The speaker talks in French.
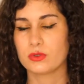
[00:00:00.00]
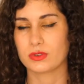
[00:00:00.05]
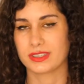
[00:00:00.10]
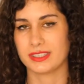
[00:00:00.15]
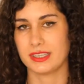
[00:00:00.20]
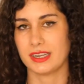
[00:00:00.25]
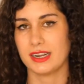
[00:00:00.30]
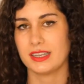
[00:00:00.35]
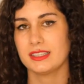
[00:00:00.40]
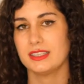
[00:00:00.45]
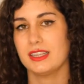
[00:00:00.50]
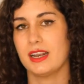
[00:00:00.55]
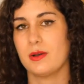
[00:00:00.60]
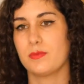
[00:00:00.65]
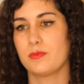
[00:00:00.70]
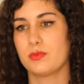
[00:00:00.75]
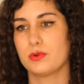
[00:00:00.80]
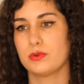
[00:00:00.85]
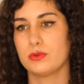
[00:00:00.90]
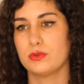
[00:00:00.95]
donc celle-là c'est
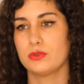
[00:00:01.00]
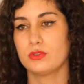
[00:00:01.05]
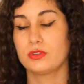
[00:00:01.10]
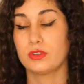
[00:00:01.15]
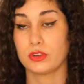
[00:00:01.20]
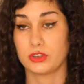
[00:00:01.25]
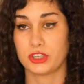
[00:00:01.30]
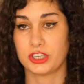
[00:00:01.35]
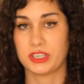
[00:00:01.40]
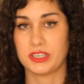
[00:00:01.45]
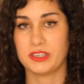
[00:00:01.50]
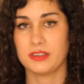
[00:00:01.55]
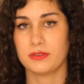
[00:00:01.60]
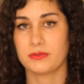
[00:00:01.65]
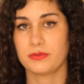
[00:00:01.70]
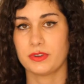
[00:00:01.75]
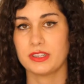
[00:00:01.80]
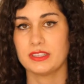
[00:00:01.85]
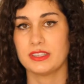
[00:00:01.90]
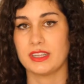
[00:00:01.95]
la plus touchy
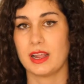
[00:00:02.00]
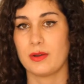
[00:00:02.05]
en fait,